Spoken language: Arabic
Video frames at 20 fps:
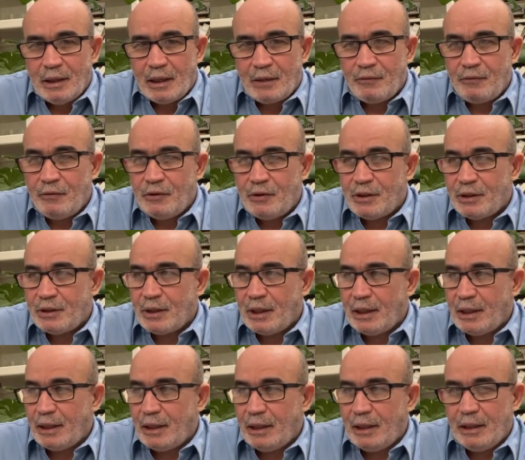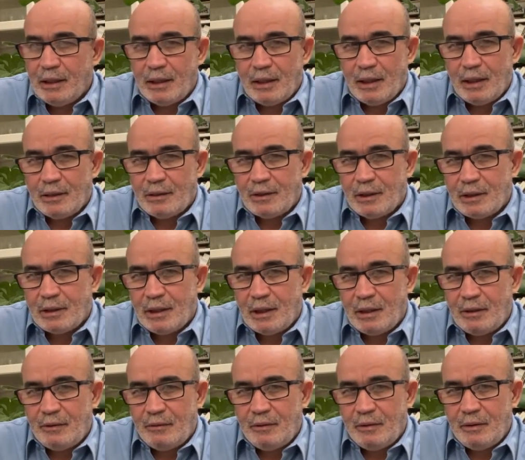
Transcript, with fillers: عرفوه الجزائريين خاصة